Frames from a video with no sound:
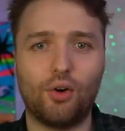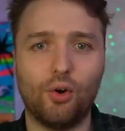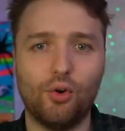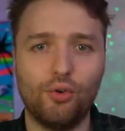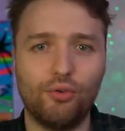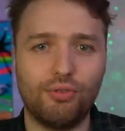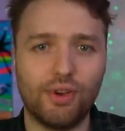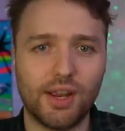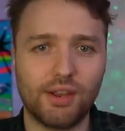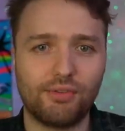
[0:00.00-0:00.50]

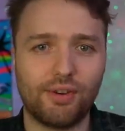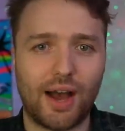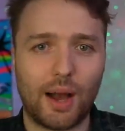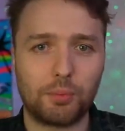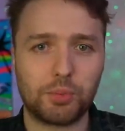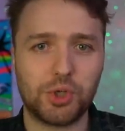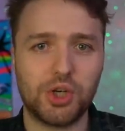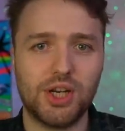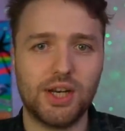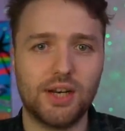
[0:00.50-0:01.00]
höflich
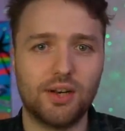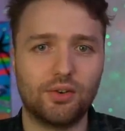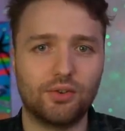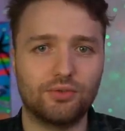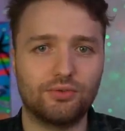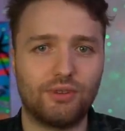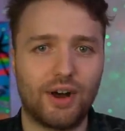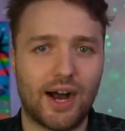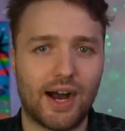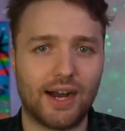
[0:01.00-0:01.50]
verabschiedet
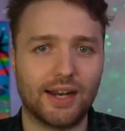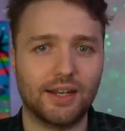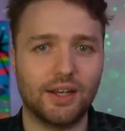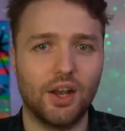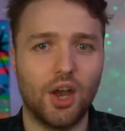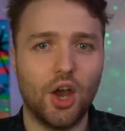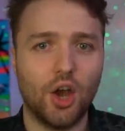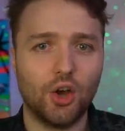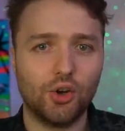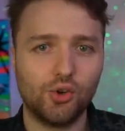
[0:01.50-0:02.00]
und waren
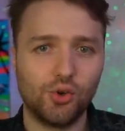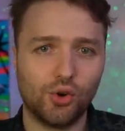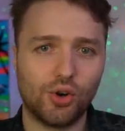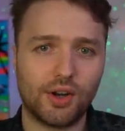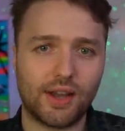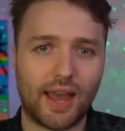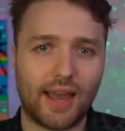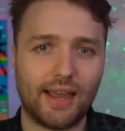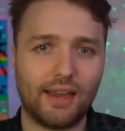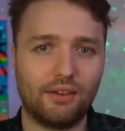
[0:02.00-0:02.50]

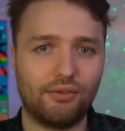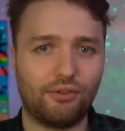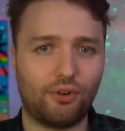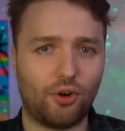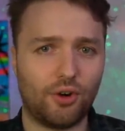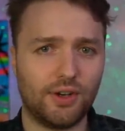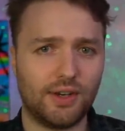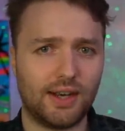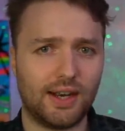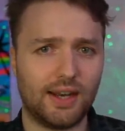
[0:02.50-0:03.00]
durchgängig
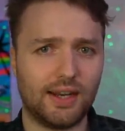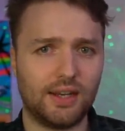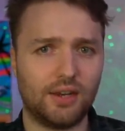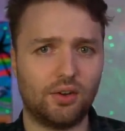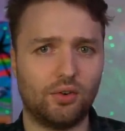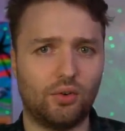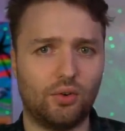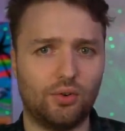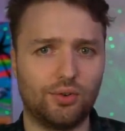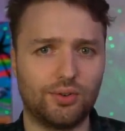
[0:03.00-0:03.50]

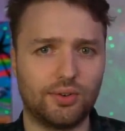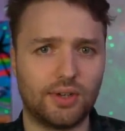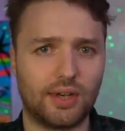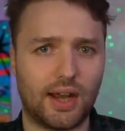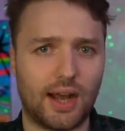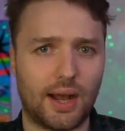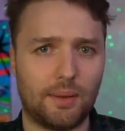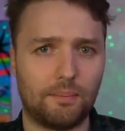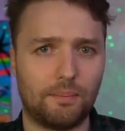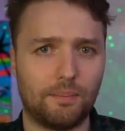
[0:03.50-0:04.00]
freundlich
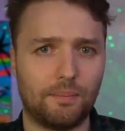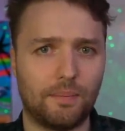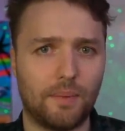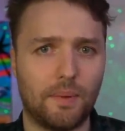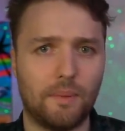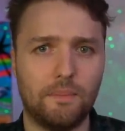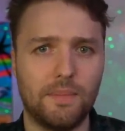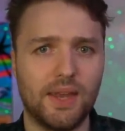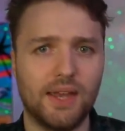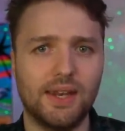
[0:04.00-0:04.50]
und
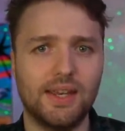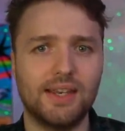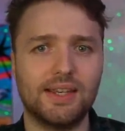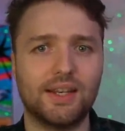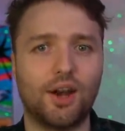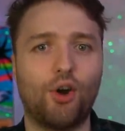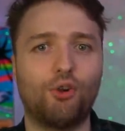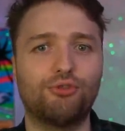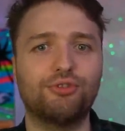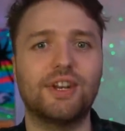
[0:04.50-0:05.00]
haben mir
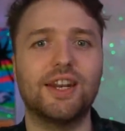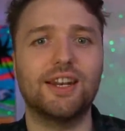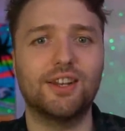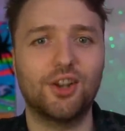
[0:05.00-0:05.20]
nicht auf den